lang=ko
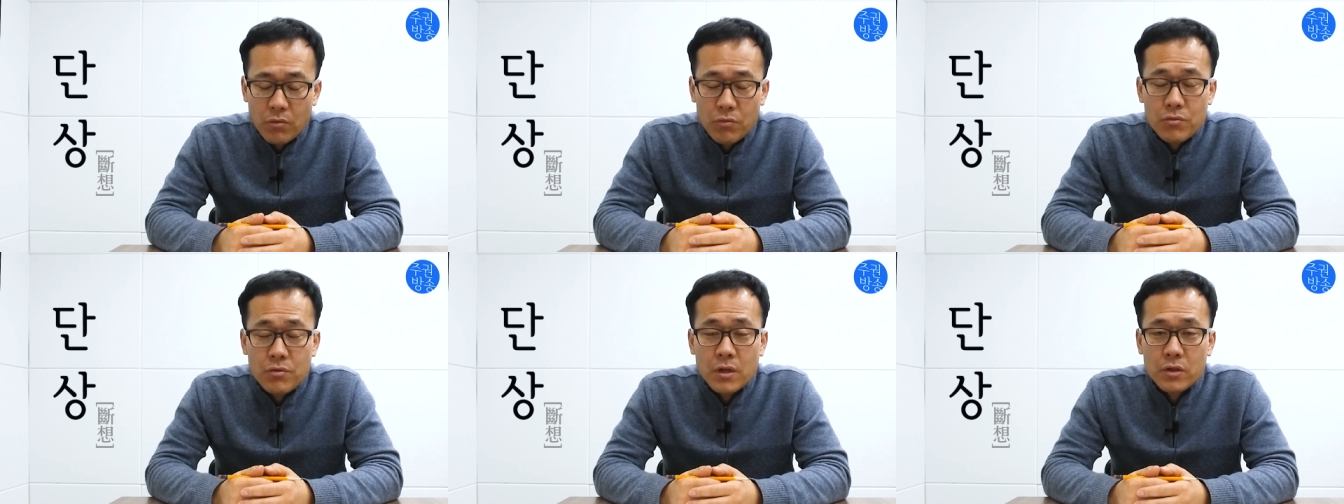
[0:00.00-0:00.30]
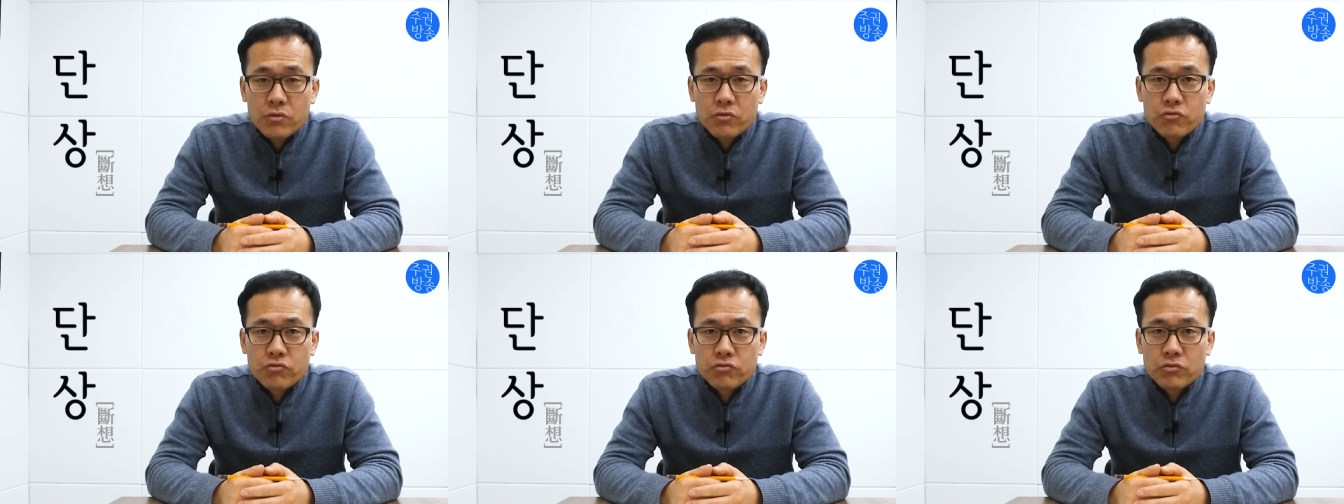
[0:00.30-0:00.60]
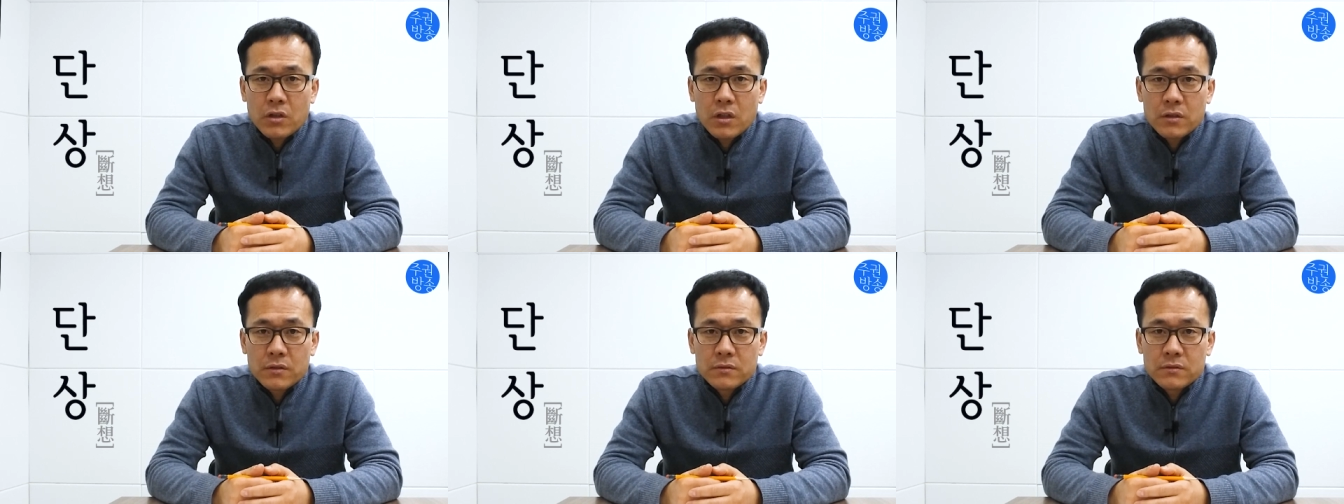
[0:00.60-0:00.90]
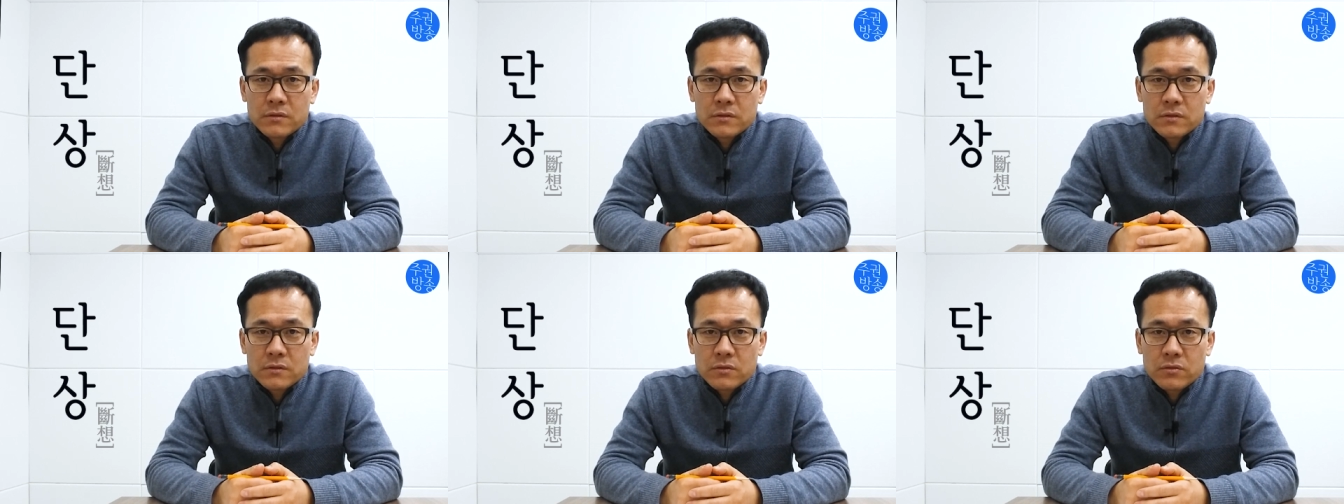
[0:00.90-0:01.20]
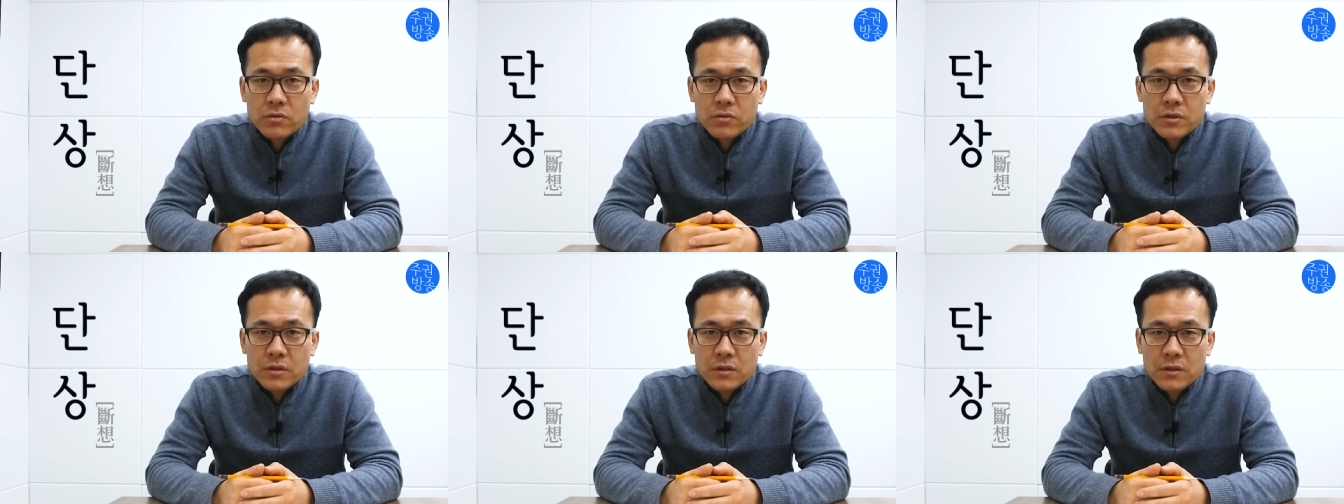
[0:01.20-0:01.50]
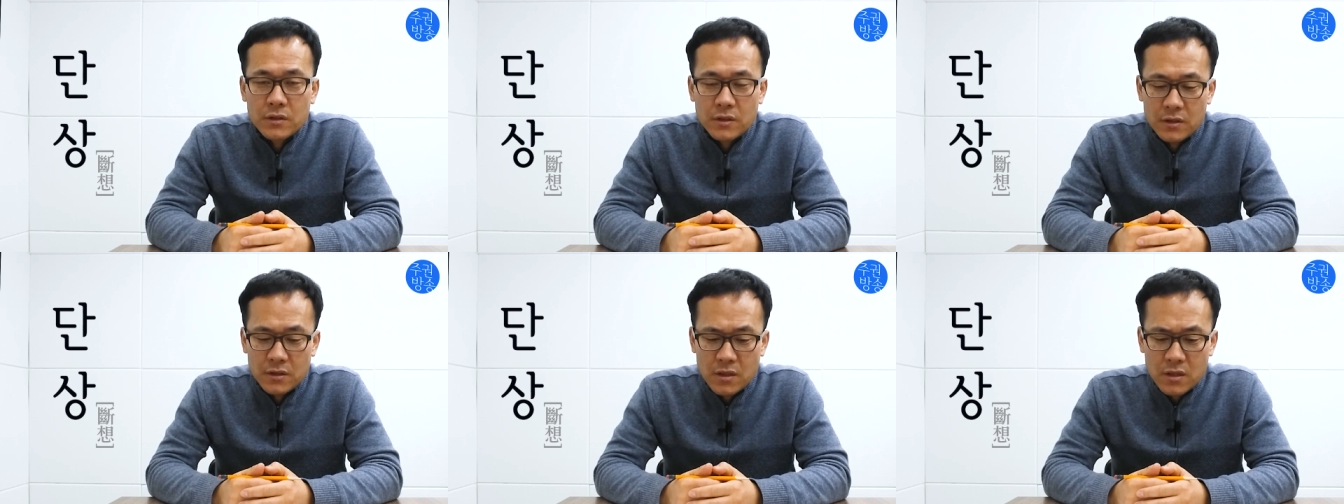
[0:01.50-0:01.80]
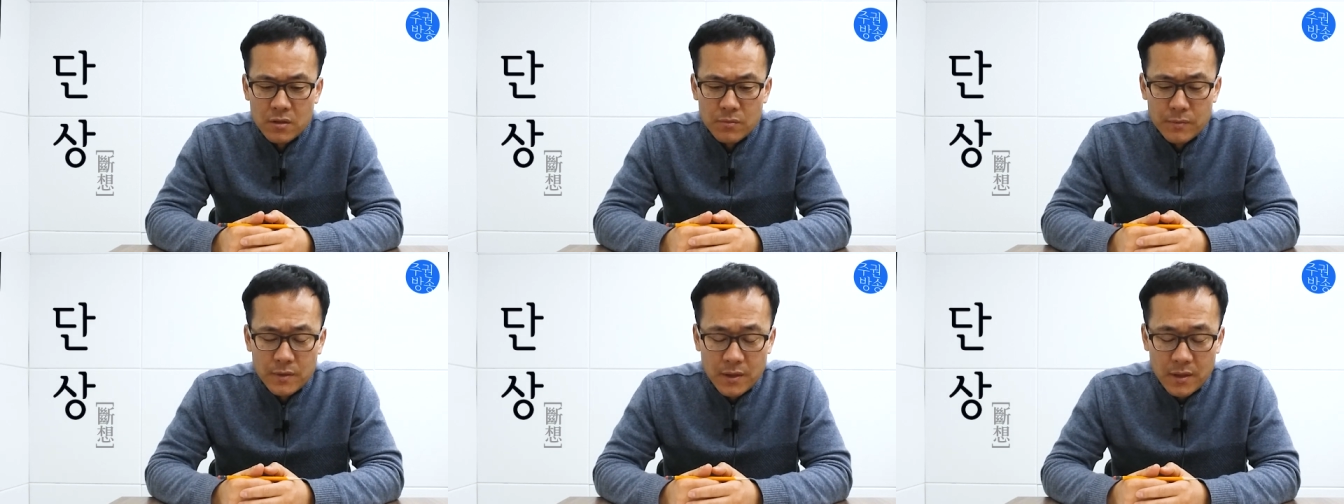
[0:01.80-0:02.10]
오늘 아주 중요한 소식들이
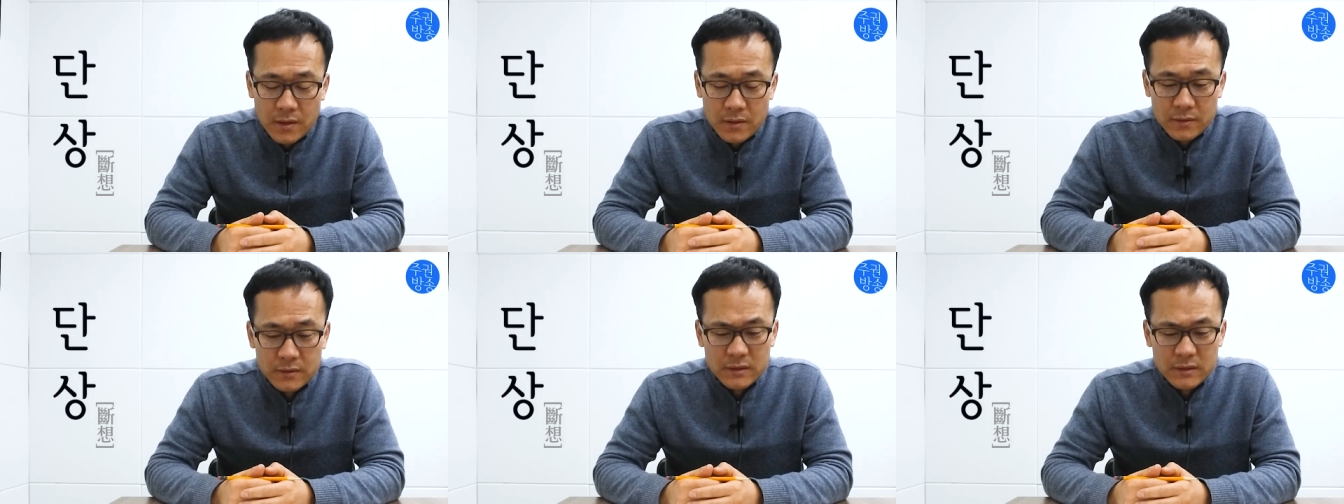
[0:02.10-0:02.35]
있었습니다.